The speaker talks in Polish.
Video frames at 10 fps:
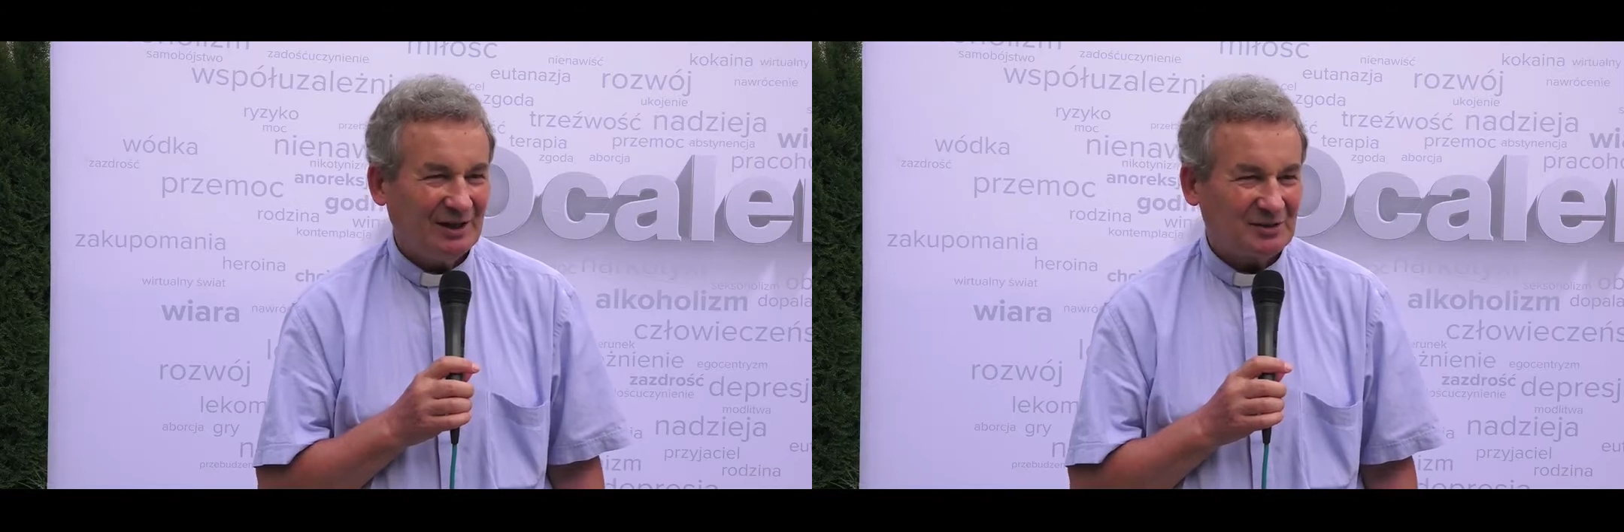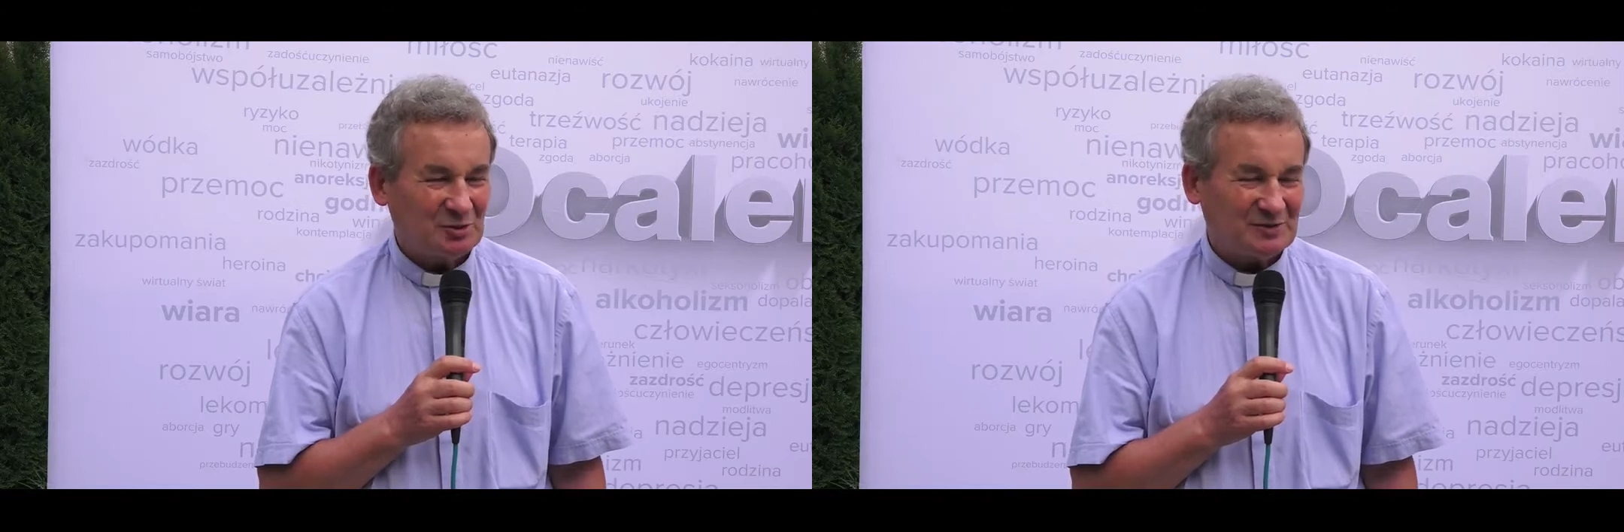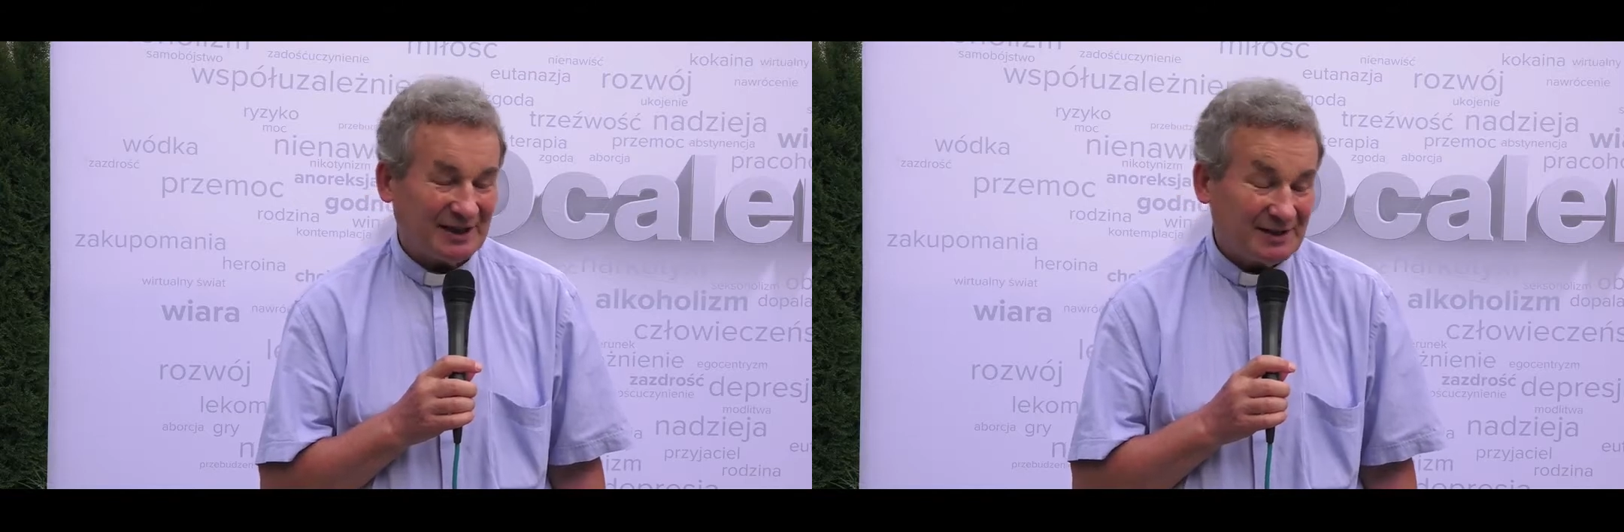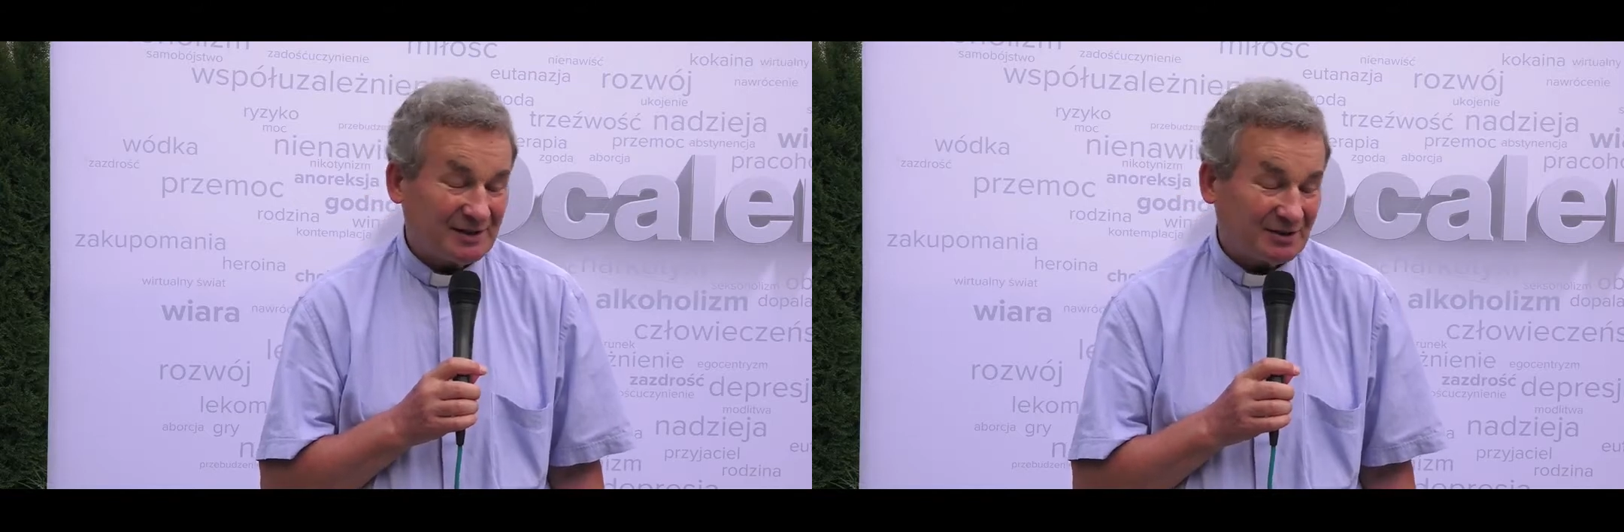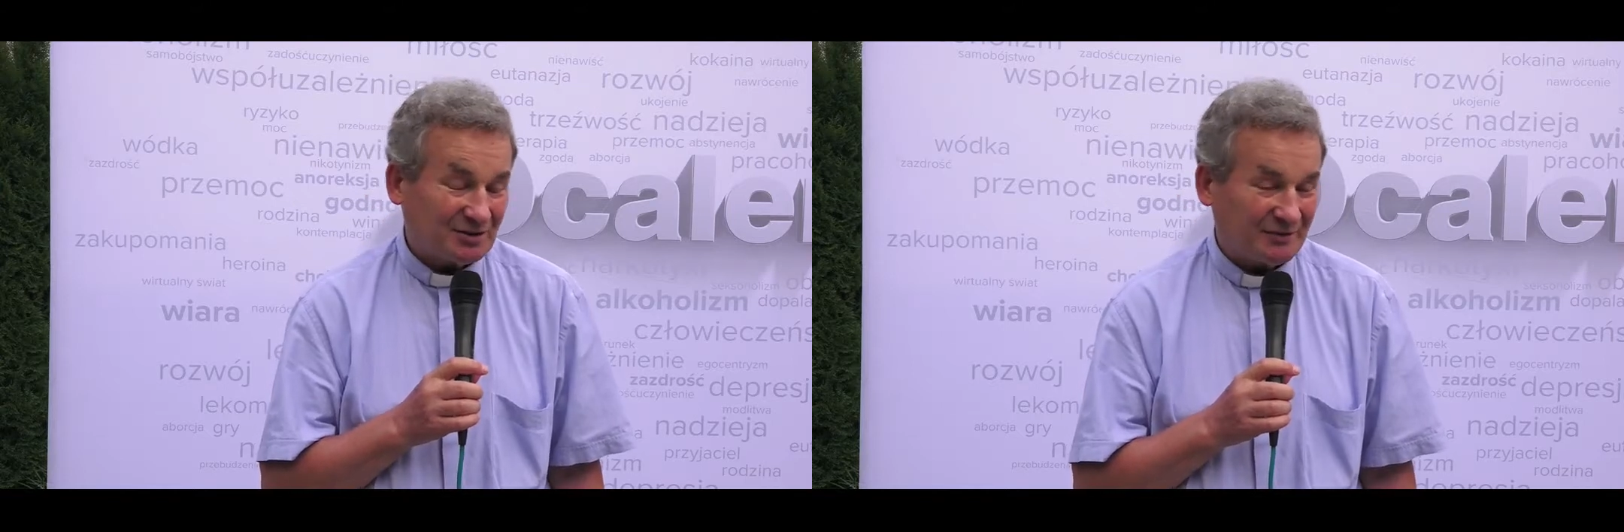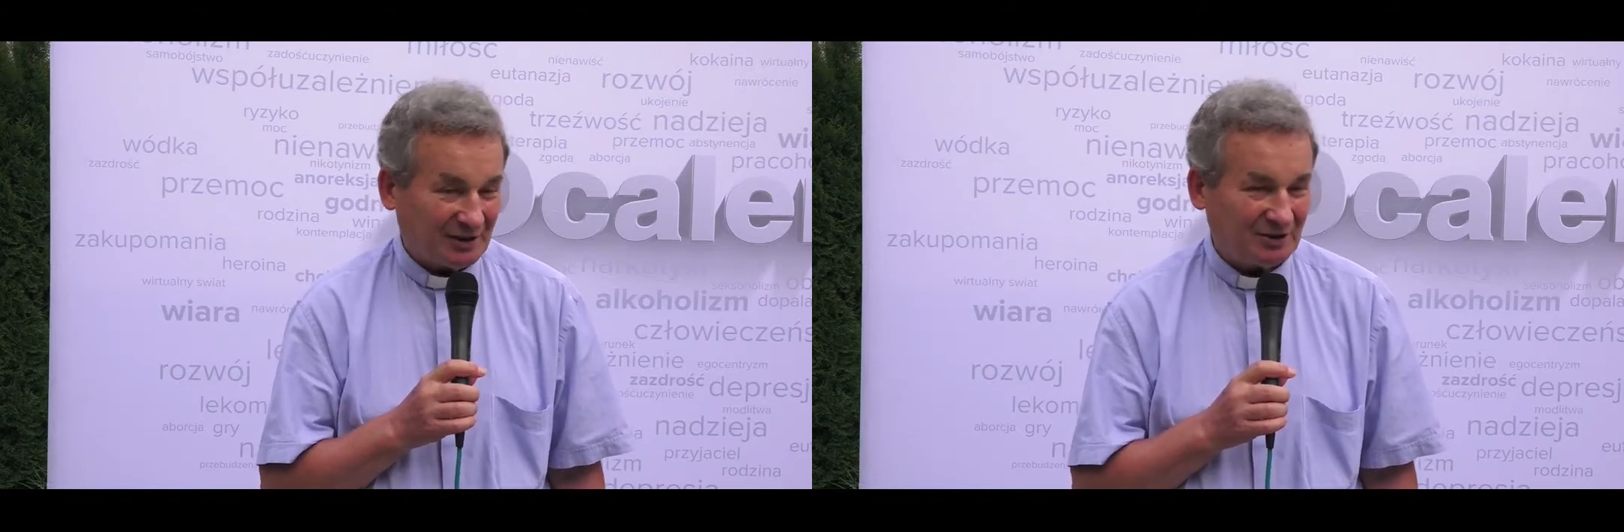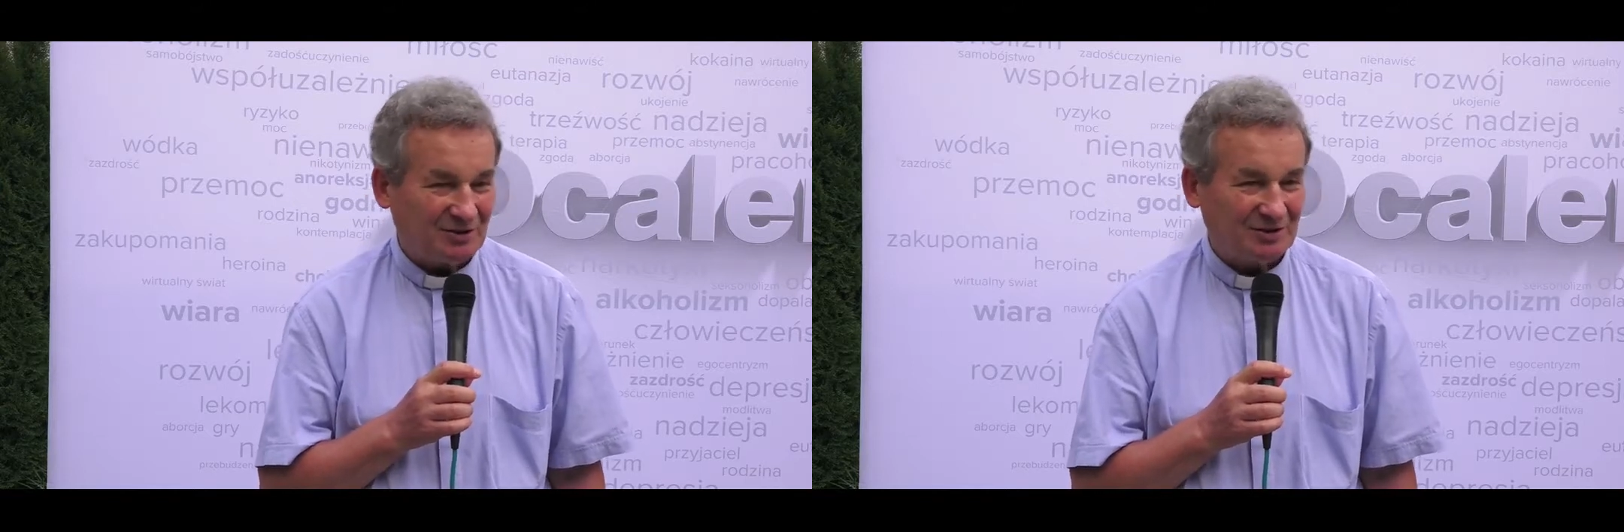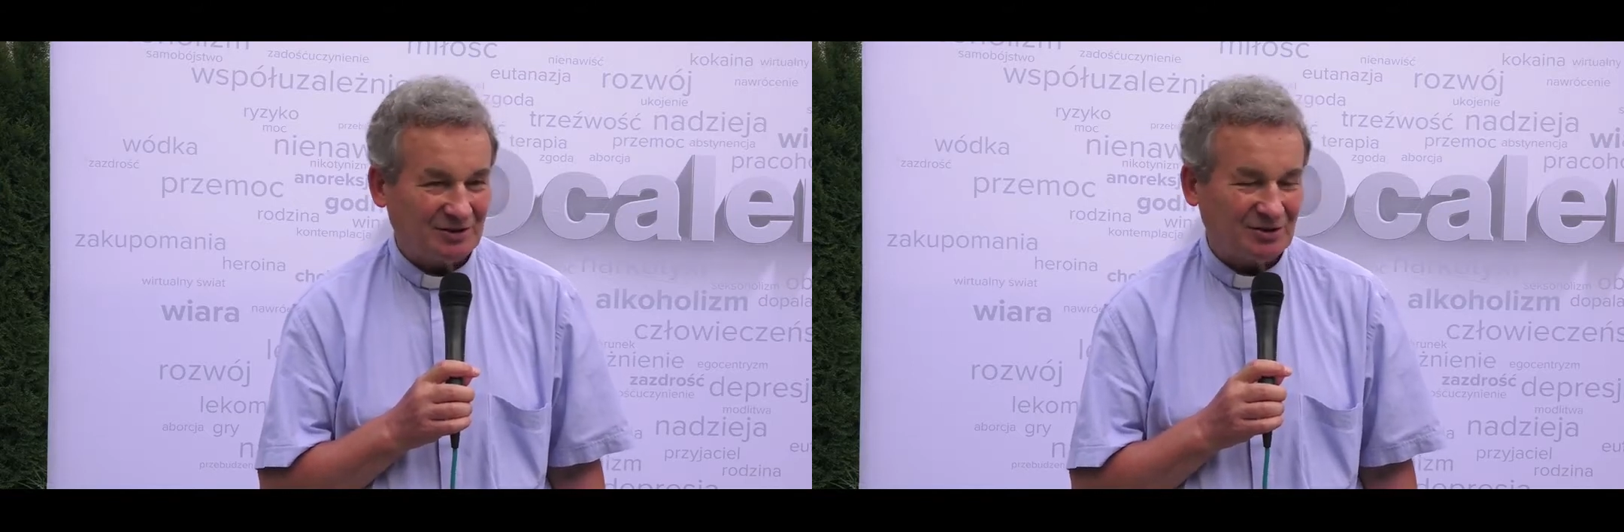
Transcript: substancjach, czy w jakichś